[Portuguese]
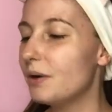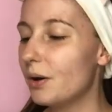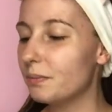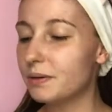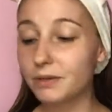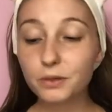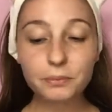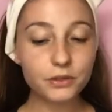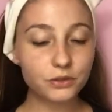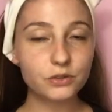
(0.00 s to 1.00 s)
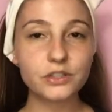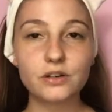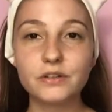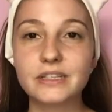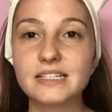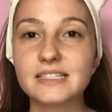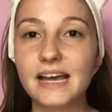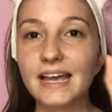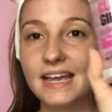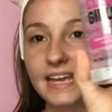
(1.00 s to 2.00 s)
Bom, o primeiro produto que eu vou
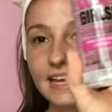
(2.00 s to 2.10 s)
testar é